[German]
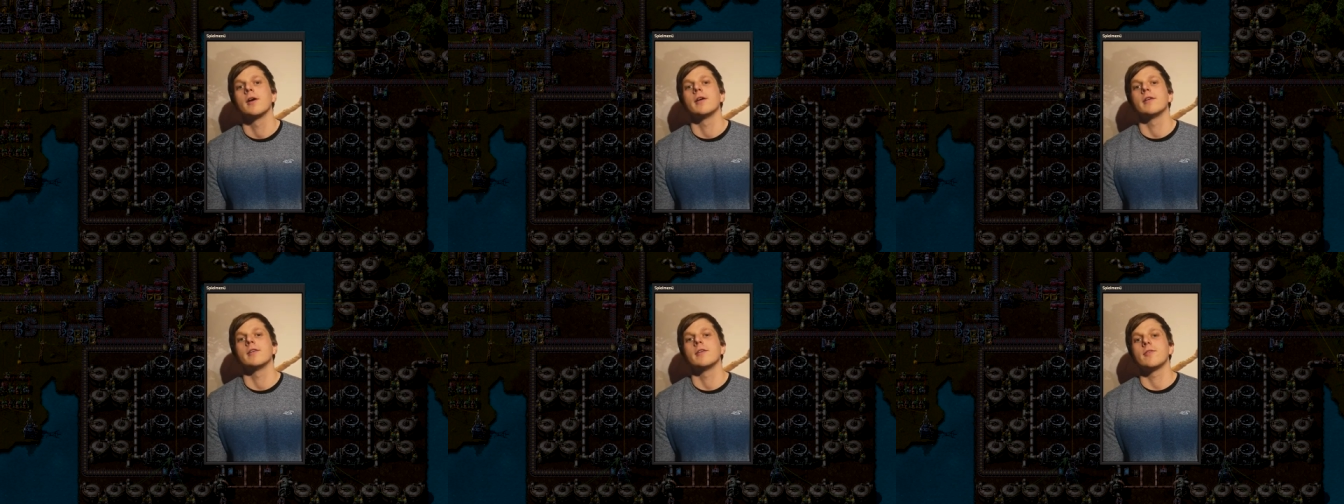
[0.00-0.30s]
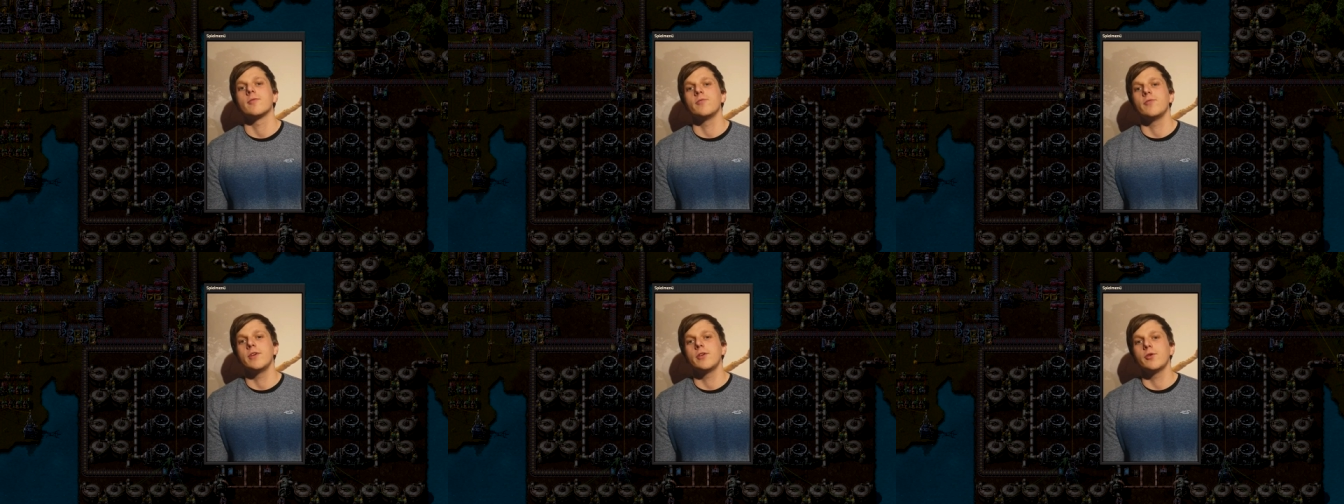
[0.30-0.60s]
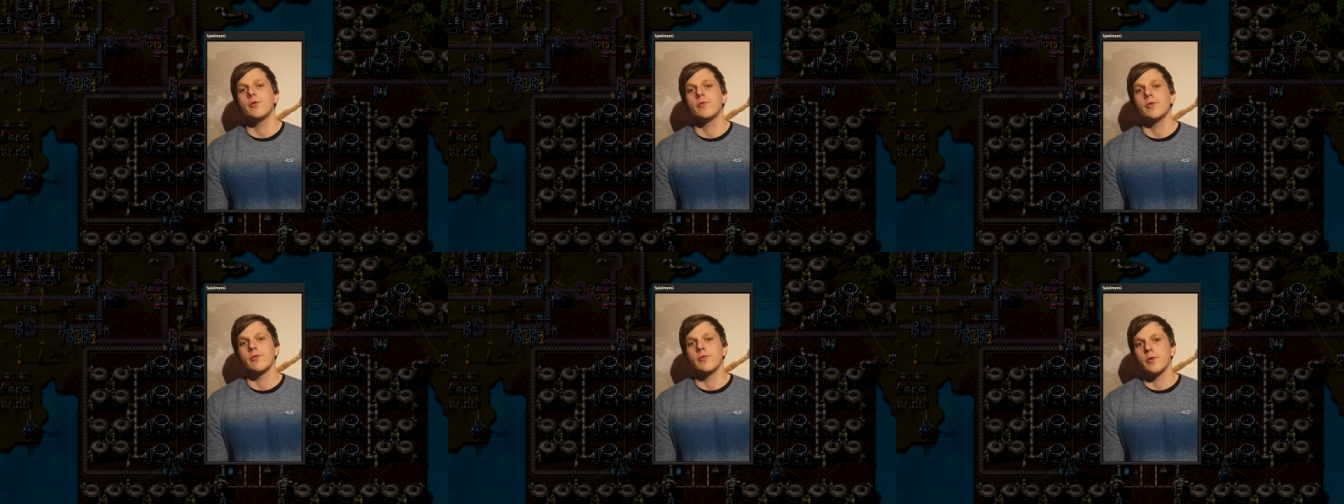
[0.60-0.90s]
In diesem
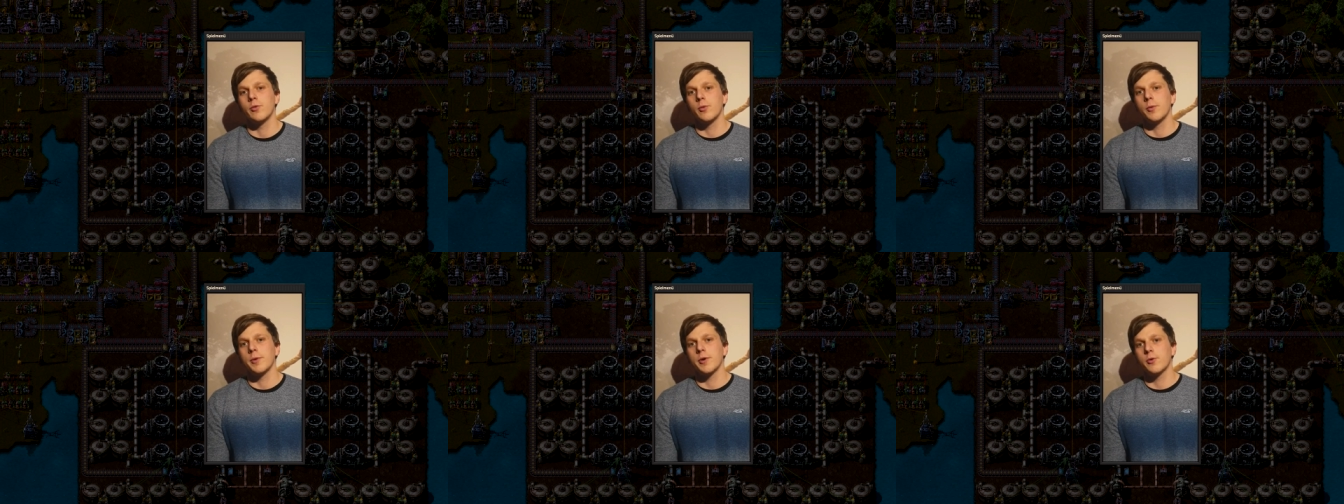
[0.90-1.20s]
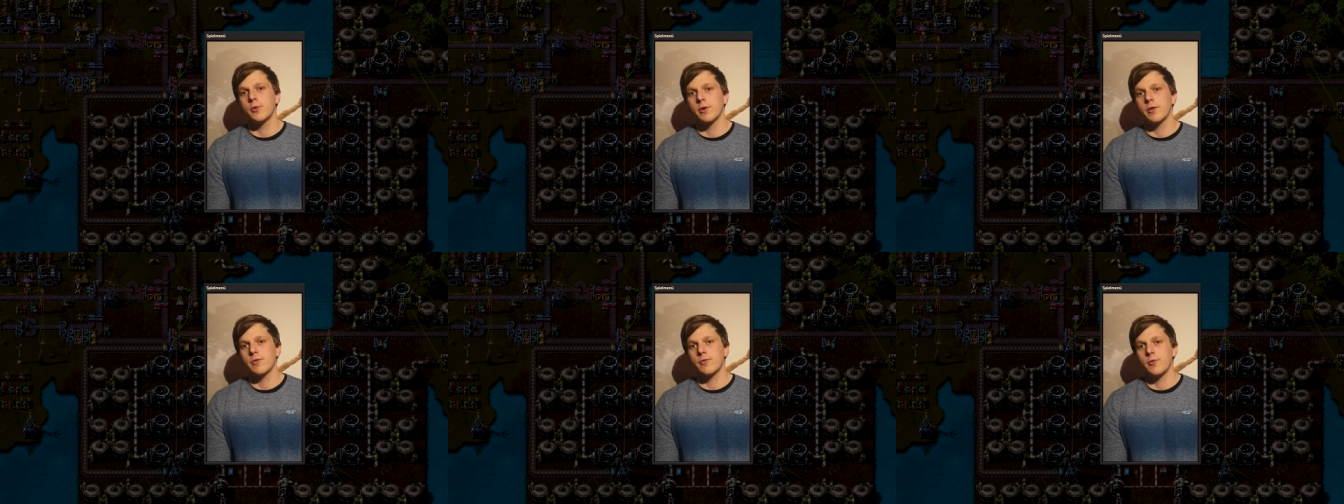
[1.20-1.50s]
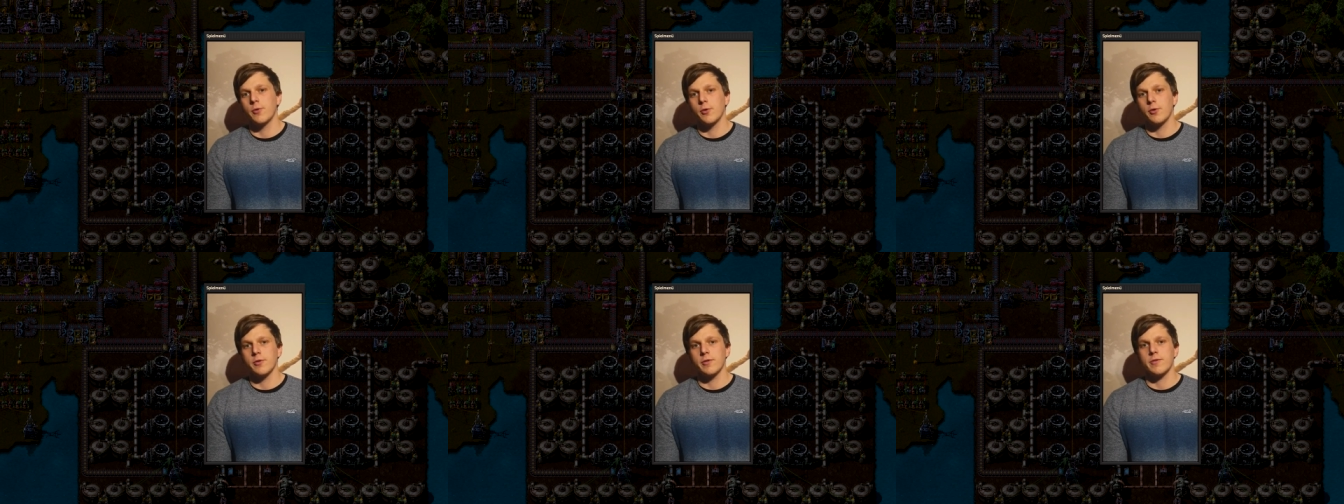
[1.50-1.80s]
Video wollen wir nur mal kurz
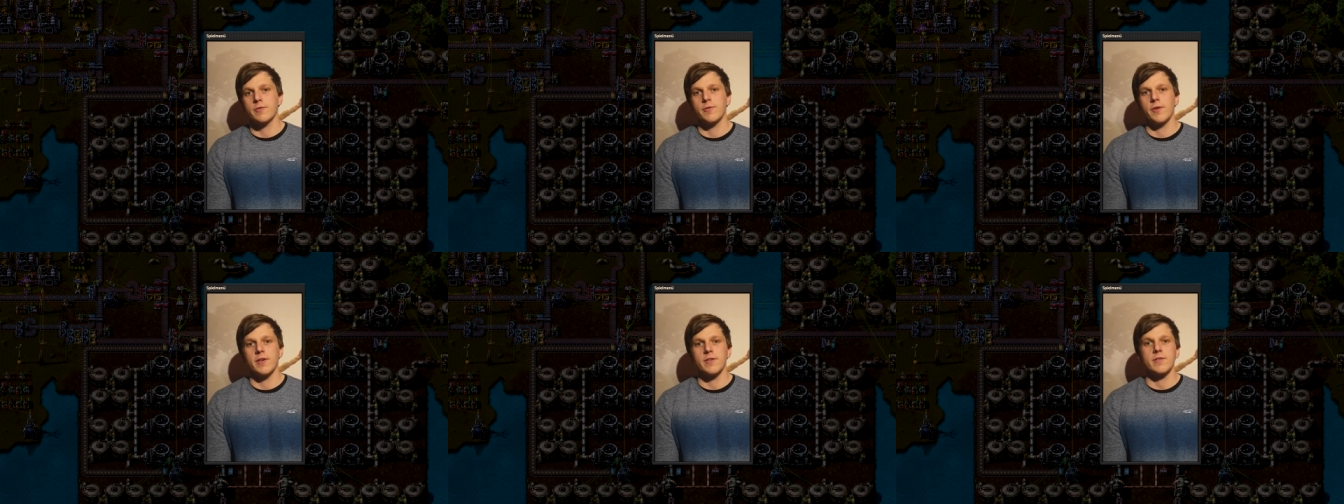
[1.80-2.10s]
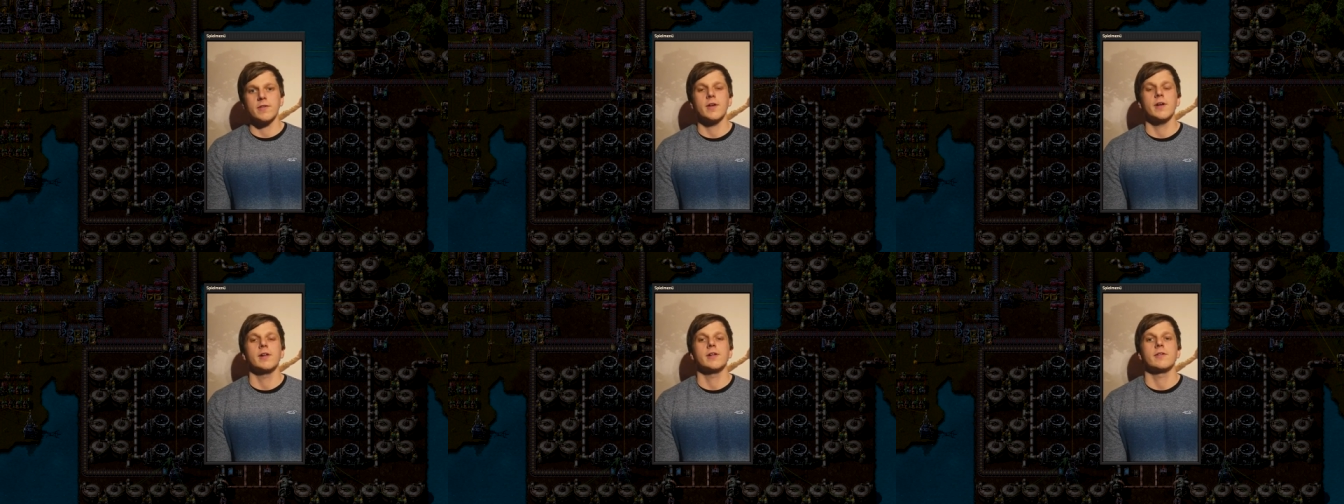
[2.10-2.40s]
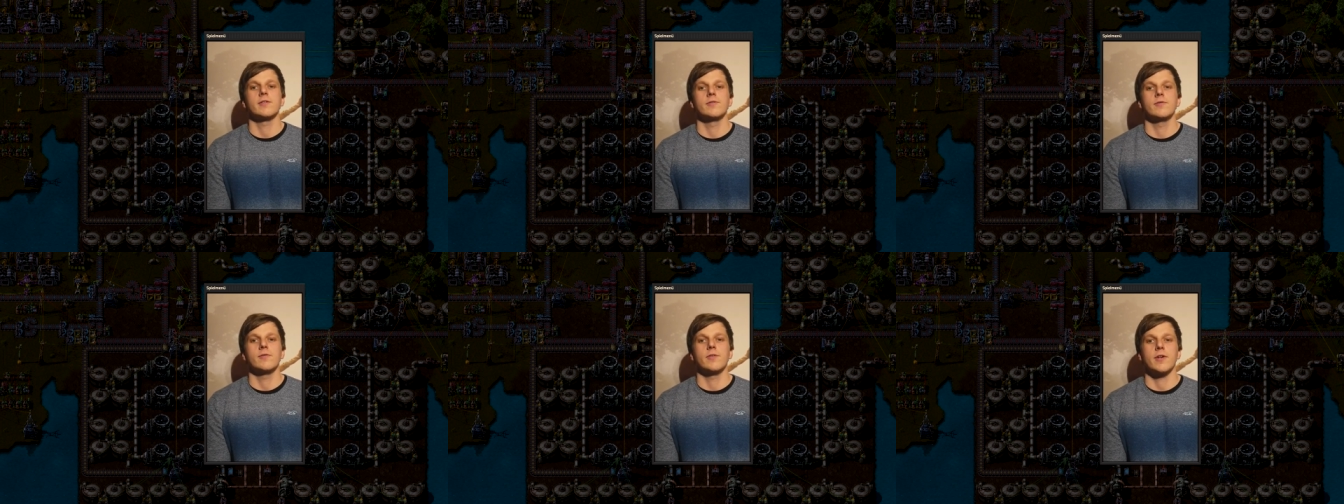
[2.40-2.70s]
für uns festhalten,